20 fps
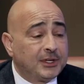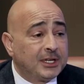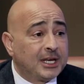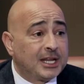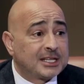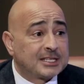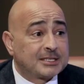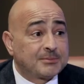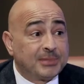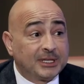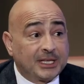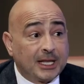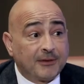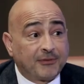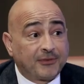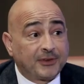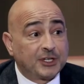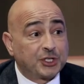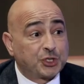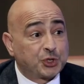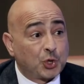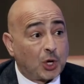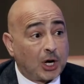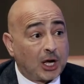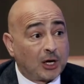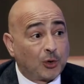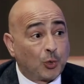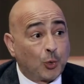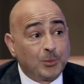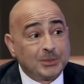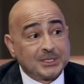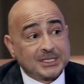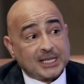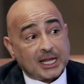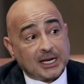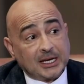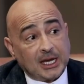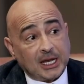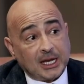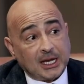في ناس بتقفل الشقق
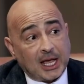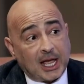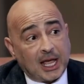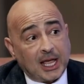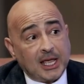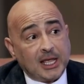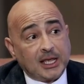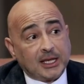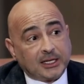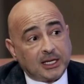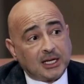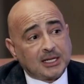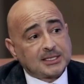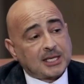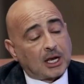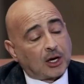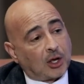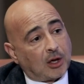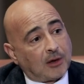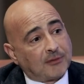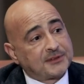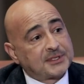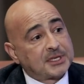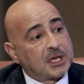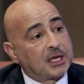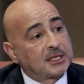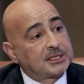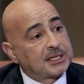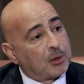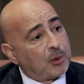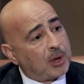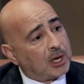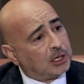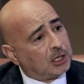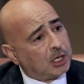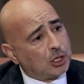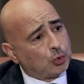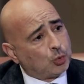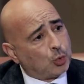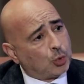ومستنيه يحصل قفزه
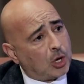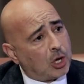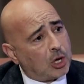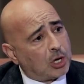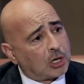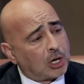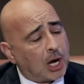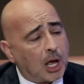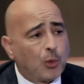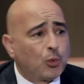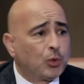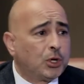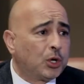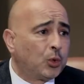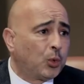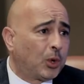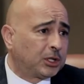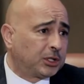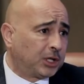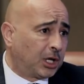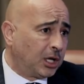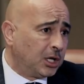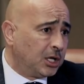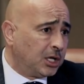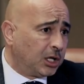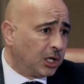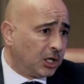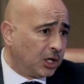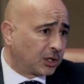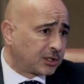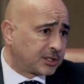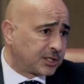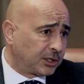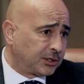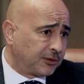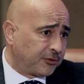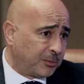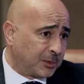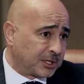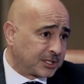سواء للدولار او للوضع
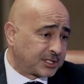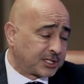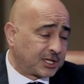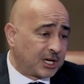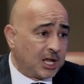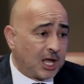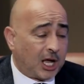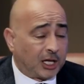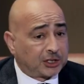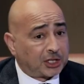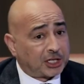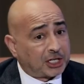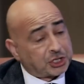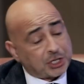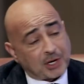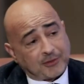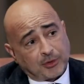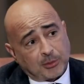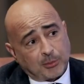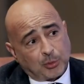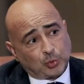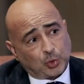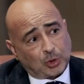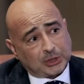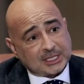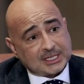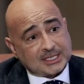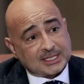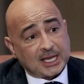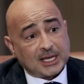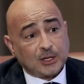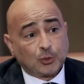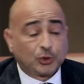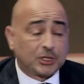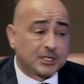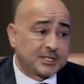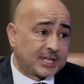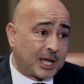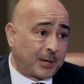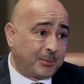الاقتصادي في مصر حضرتك شايف الموضوع ده ازاي
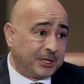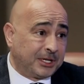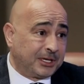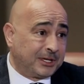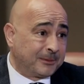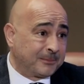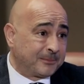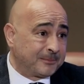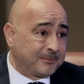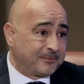وتنصح بايه